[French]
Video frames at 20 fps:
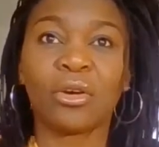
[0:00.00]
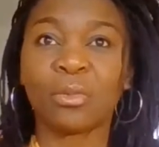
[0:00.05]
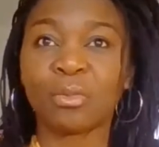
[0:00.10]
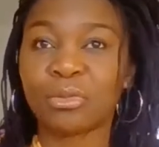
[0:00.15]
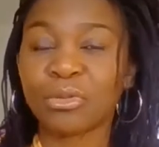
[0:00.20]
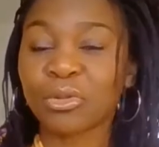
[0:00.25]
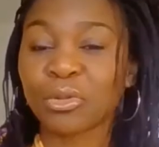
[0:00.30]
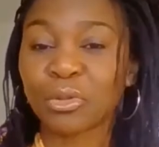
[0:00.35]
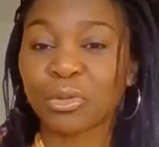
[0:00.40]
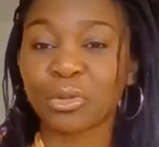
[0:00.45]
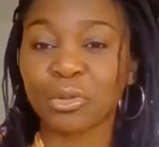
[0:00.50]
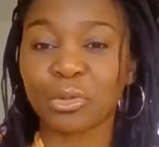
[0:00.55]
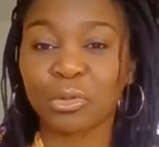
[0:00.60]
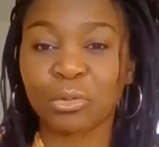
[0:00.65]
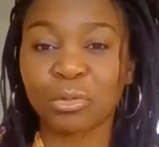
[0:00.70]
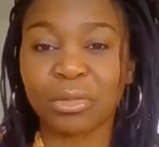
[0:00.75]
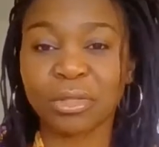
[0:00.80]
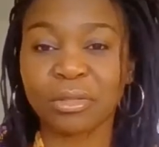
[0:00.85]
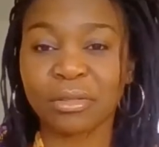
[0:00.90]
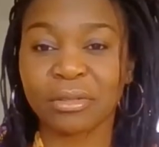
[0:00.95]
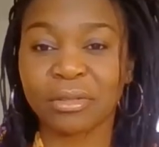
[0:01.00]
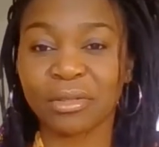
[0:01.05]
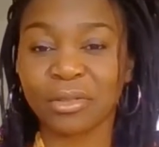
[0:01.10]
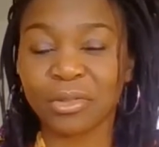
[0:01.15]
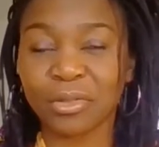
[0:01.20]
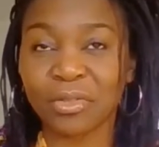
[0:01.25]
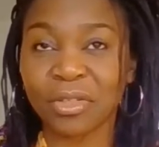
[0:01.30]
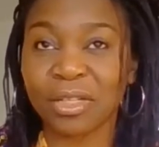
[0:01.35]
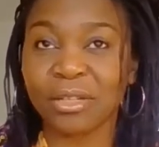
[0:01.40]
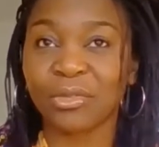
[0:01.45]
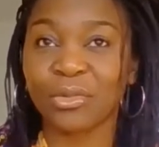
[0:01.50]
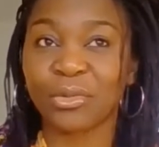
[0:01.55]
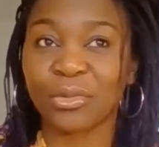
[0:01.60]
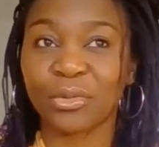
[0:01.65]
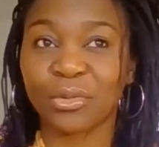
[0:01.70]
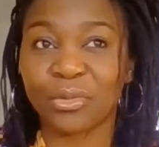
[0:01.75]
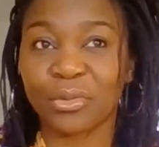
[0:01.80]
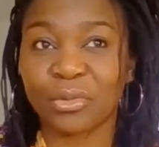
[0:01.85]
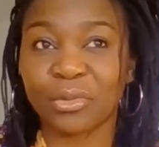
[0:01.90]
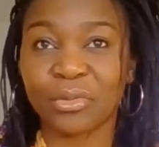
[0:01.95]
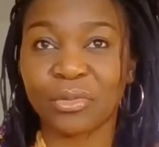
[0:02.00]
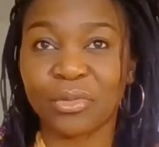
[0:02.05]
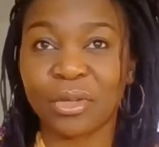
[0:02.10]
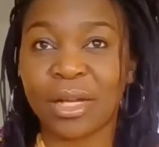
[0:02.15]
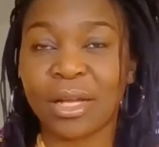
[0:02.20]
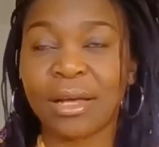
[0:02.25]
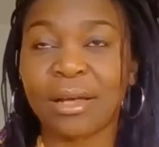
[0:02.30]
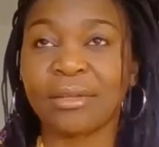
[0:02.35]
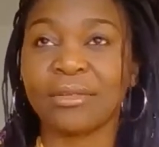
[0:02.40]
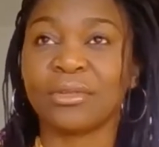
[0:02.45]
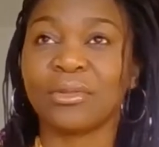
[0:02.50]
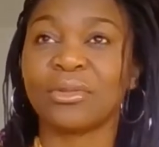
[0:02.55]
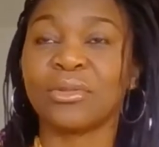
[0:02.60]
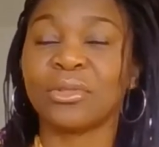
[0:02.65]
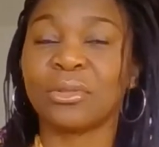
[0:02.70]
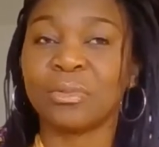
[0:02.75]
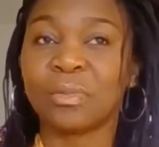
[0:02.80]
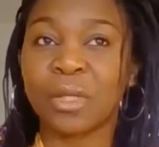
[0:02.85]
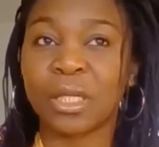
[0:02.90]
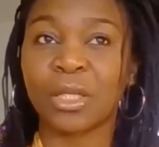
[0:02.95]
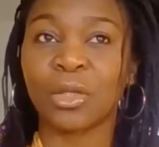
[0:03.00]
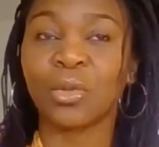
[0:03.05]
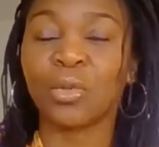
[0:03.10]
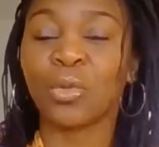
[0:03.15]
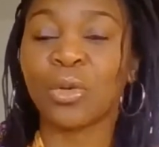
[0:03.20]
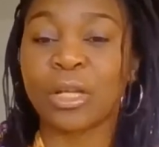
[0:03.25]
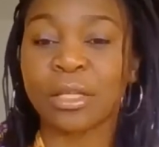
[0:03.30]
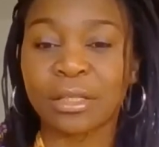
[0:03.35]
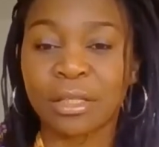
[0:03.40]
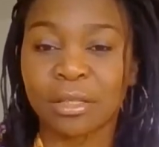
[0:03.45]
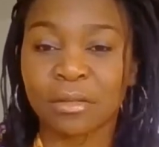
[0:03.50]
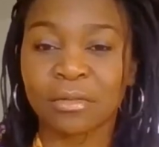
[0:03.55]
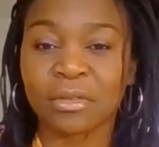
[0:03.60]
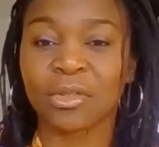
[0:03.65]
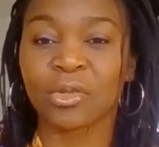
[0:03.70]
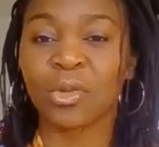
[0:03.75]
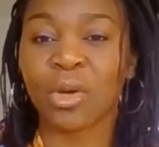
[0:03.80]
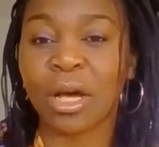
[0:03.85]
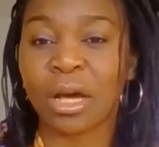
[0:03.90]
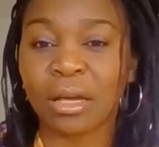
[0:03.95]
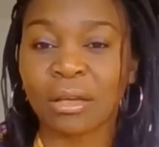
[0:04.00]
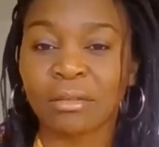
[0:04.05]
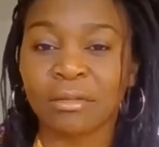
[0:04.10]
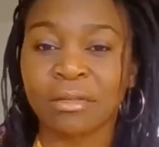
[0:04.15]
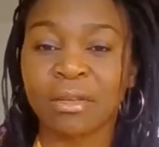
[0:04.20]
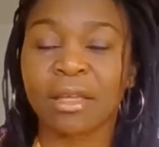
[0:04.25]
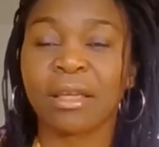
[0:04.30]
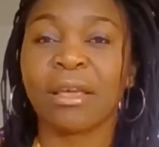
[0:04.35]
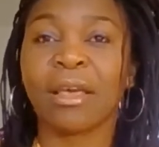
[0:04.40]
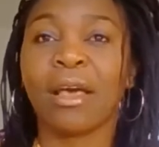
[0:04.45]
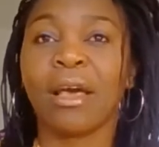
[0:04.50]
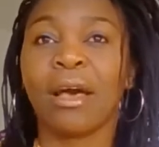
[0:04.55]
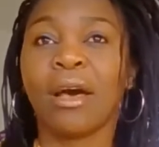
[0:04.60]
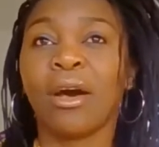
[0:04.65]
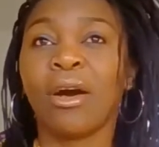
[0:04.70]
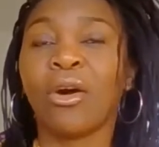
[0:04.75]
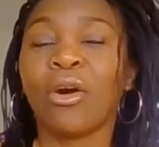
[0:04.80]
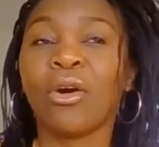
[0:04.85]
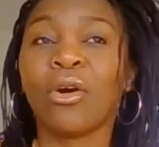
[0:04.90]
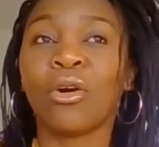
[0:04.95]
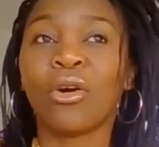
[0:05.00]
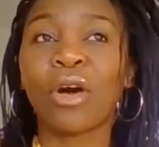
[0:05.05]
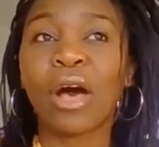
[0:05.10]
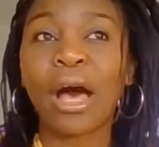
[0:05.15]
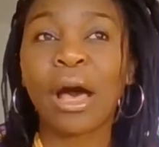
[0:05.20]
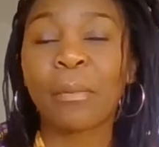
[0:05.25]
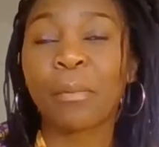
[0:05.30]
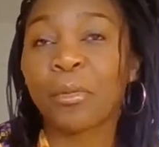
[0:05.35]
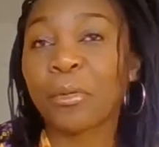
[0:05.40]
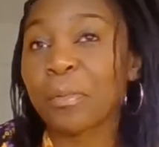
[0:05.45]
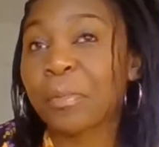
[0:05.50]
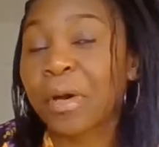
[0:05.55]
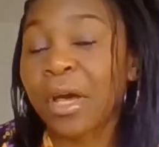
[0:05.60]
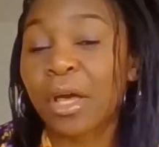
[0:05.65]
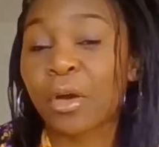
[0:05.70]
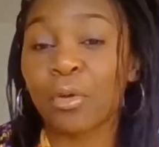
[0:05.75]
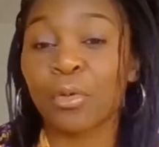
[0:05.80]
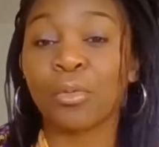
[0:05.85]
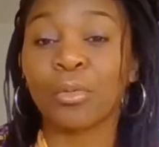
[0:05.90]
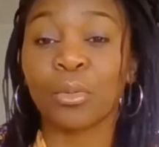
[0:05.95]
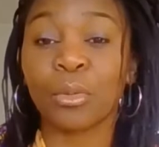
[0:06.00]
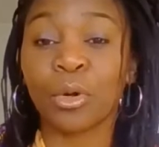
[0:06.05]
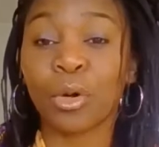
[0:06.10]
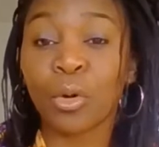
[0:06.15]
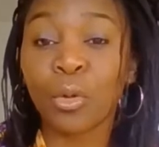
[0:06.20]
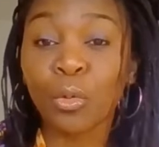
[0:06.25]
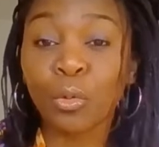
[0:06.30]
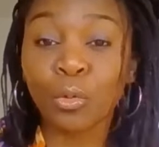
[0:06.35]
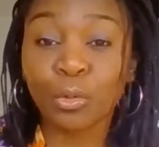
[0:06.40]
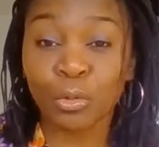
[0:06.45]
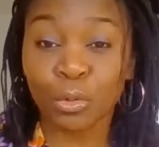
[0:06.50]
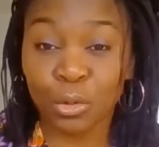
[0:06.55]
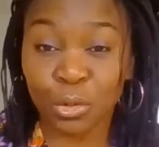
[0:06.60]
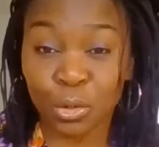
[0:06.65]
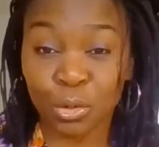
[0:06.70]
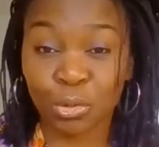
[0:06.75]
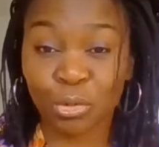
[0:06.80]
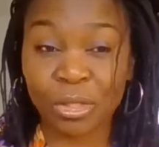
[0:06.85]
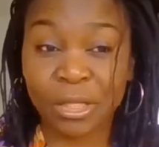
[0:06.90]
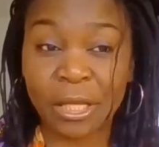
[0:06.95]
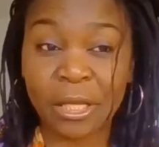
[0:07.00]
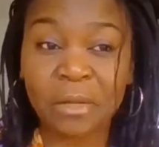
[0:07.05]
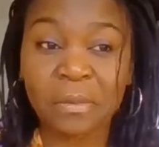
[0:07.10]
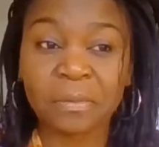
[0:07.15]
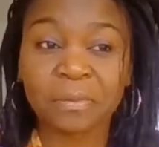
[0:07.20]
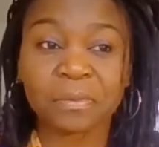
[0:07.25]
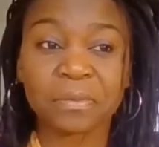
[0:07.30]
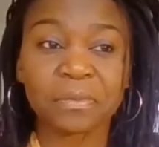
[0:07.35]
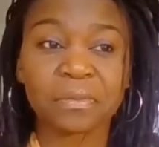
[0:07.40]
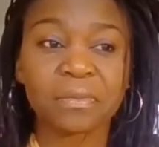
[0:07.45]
puisque je suis, je viens de d'un pays où la télévision est arrivée à peu près au moment où je suis née.